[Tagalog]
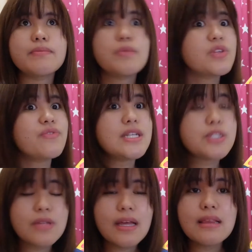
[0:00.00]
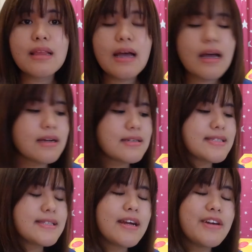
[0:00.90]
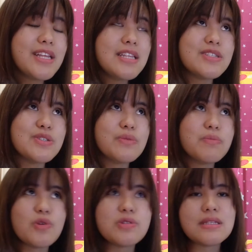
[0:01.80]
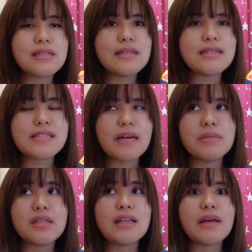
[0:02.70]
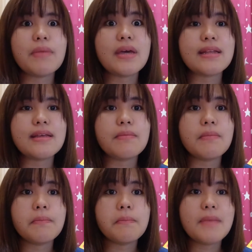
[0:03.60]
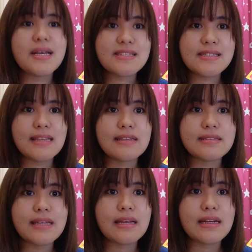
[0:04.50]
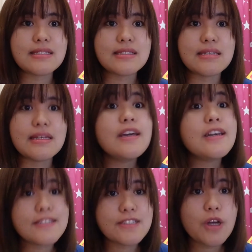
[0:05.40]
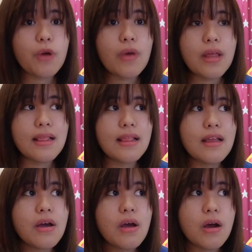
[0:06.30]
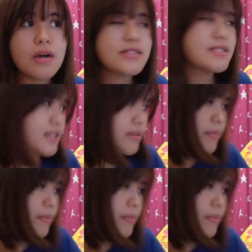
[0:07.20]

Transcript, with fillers: Motivational, ang sa religion mostly, sabi nila, very bestseller talaga si Joel Austin.